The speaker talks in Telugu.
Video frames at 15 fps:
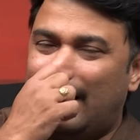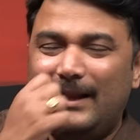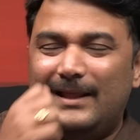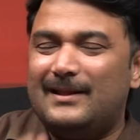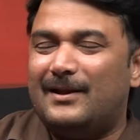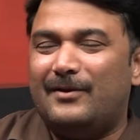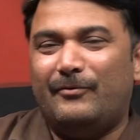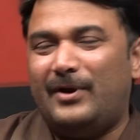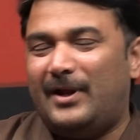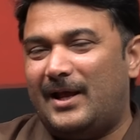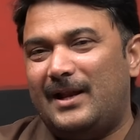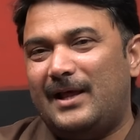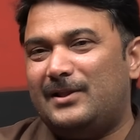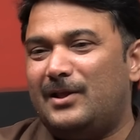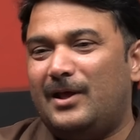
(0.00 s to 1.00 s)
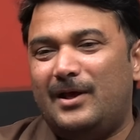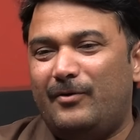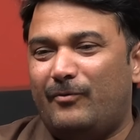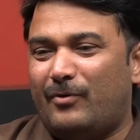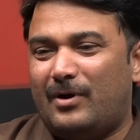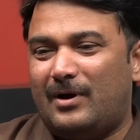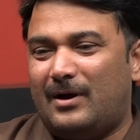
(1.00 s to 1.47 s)
లేదండి నేనైతే
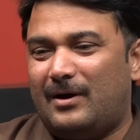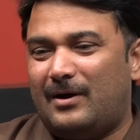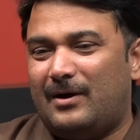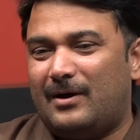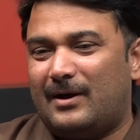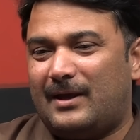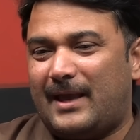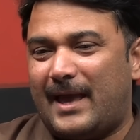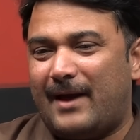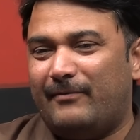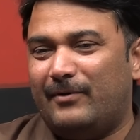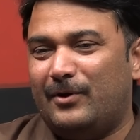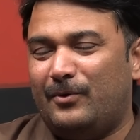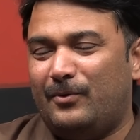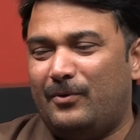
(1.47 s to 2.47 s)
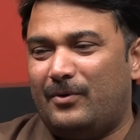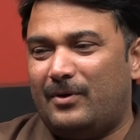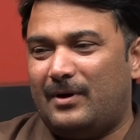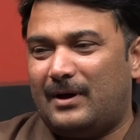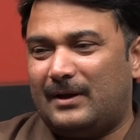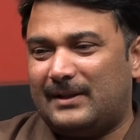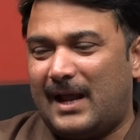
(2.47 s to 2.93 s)
కేవలం
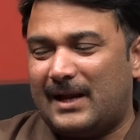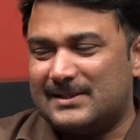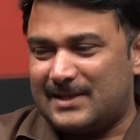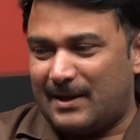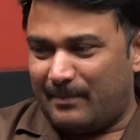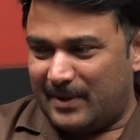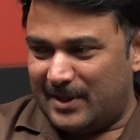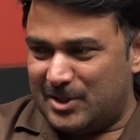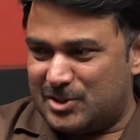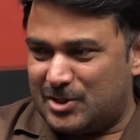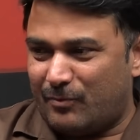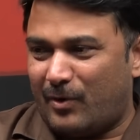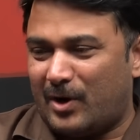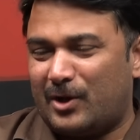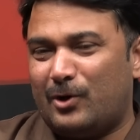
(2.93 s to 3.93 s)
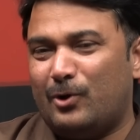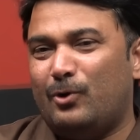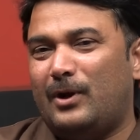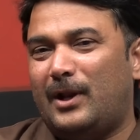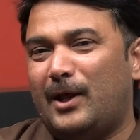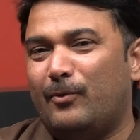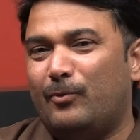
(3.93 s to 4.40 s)
దానికి సంబంధించిన వనరులు
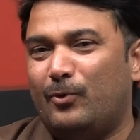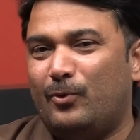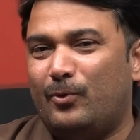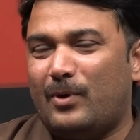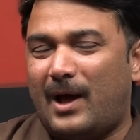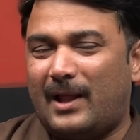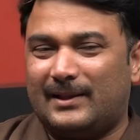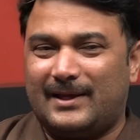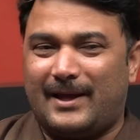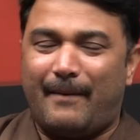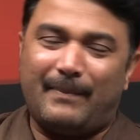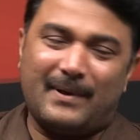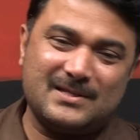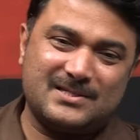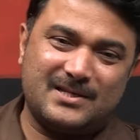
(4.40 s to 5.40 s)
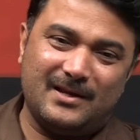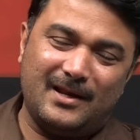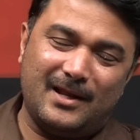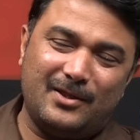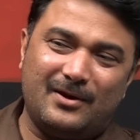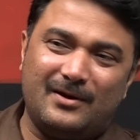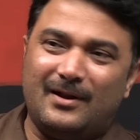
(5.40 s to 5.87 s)
లేవు అంత కెపాసిటీ
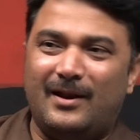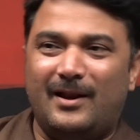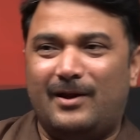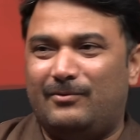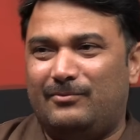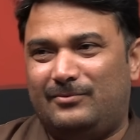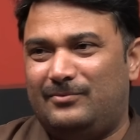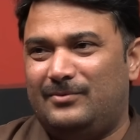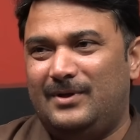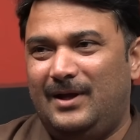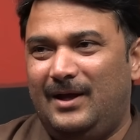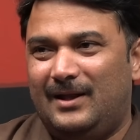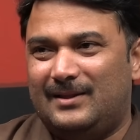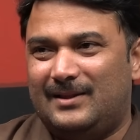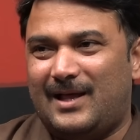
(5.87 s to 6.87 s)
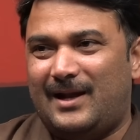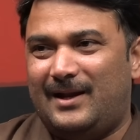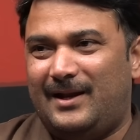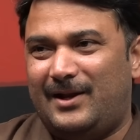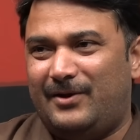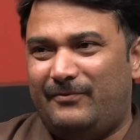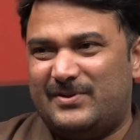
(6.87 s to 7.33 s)
లేదంటే నేను దాన్ని
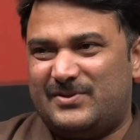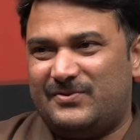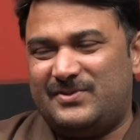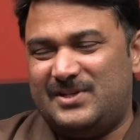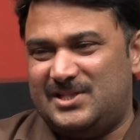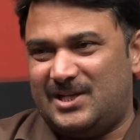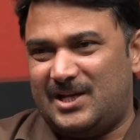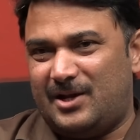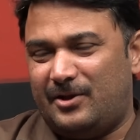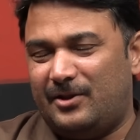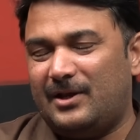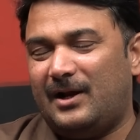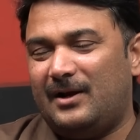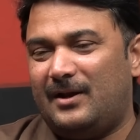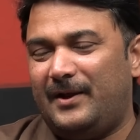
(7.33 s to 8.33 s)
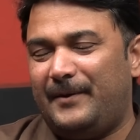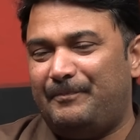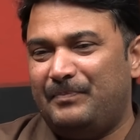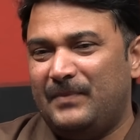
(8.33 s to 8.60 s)
నేను విశ్వసించలేను ఎందుకంటే